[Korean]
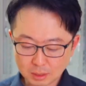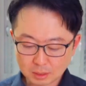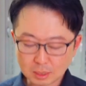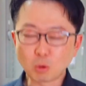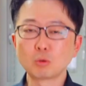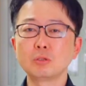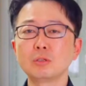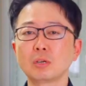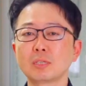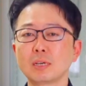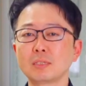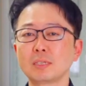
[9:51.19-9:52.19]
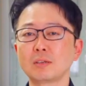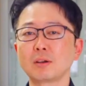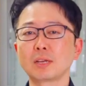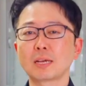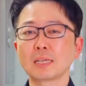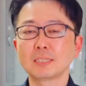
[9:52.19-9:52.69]
자, 오늘 영상은 이제
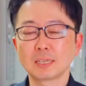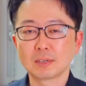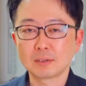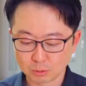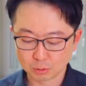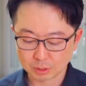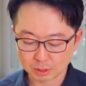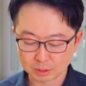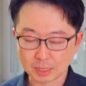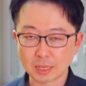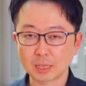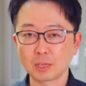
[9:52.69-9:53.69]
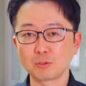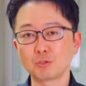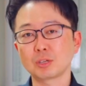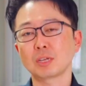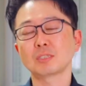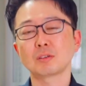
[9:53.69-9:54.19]
여기까지예요. 오늘 영상이
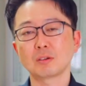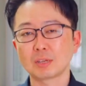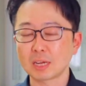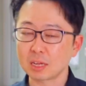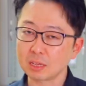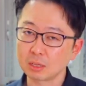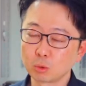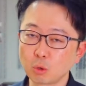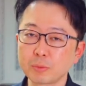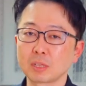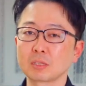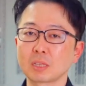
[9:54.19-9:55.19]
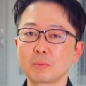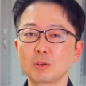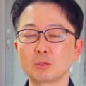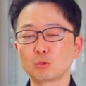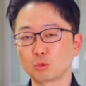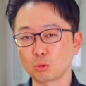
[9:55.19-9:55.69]
유익하셨거나 도움이
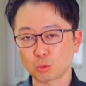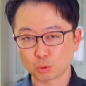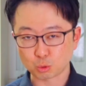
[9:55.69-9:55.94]
되셨다면 구독,